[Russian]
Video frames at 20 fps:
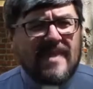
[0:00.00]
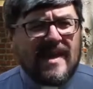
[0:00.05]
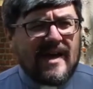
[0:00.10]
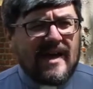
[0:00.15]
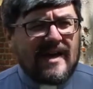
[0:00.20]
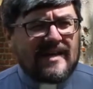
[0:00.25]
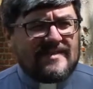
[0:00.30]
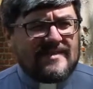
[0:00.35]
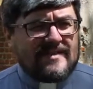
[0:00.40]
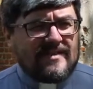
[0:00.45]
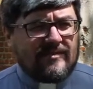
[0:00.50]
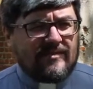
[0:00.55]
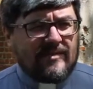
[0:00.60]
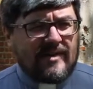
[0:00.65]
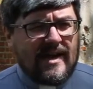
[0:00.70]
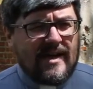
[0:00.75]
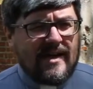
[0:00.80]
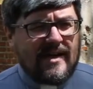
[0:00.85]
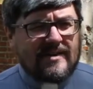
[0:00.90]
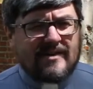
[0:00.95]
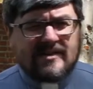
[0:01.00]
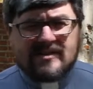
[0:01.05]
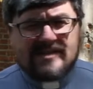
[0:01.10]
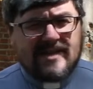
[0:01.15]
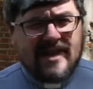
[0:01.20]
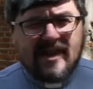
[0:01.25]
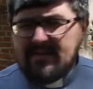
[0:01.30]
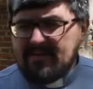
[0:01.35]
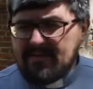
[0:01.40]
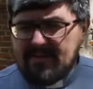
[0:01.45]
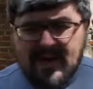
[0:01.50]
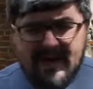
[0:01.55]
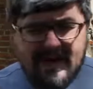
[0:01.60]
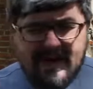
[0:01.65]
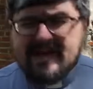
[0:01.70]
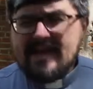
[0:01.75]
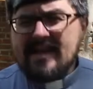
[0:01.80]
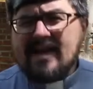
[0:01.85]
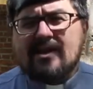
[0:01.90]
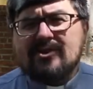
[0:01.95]
основная, не знаю,
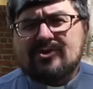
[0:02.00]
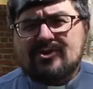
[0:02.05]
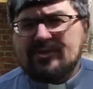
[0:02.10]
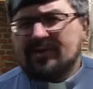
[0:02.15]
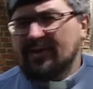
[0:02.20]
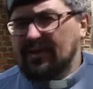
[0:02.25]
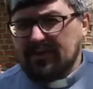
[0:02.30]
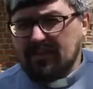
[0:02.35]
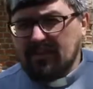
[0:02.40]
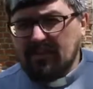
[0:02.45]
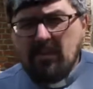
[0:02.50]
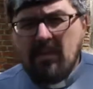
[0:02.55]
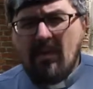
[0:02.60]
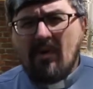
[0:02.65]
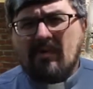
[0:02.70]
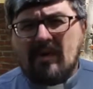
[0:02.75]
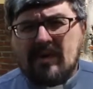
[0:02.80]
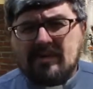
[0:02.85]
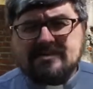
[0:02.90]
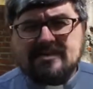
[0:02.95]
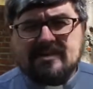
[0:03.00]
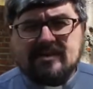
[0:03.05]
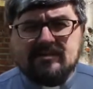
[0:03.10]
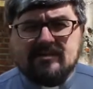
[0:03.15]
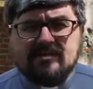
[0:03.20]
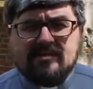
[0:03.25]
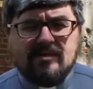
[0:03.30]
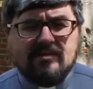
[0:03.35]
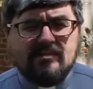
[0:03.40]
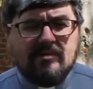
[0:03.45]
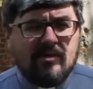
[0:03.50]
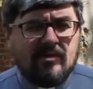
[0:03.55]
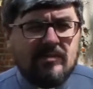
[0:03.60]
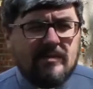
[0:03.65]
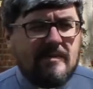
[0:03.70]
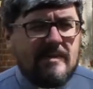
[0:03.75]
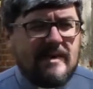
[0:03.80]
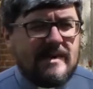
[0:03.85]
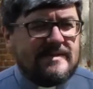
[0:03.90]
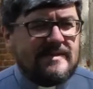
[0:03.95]
колея, что ли, любого, абсолютно любого
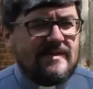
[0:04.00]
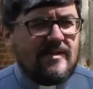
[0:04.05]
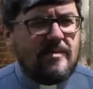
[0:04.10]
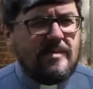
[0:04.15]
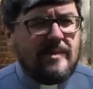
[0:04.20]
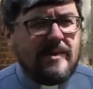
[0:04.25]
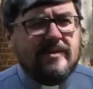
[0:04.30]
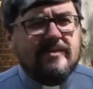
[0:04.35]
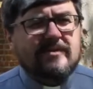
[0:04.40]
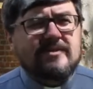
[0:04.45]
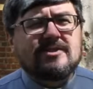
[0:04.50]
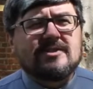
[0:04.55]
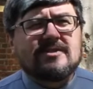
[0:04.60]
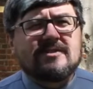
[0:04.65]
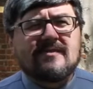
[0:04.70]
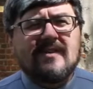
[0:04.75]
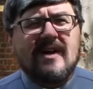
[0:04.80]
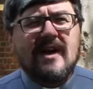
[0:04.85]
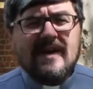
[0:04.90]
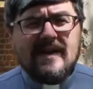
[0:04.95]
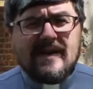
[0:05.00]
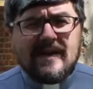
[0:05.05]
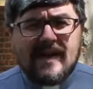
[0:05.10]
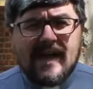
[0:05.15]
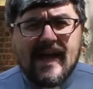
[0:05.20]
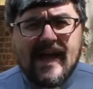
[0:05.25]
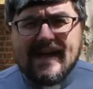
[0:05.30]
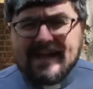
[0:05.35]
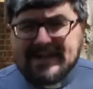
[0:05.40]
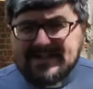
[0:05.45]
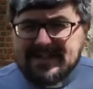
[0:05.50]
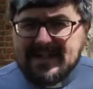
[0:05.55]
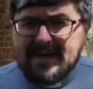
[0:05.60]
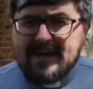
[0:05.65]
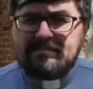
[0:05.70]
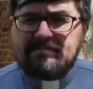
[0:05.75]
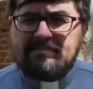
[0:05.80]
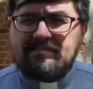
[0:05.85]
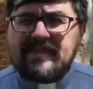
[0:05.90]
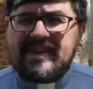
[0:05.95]
библейского пророчества,
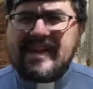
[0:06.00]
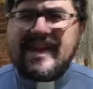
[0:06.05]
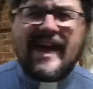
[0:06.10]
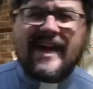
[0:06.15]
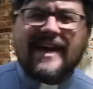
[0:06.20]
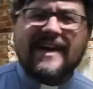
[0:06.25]
это как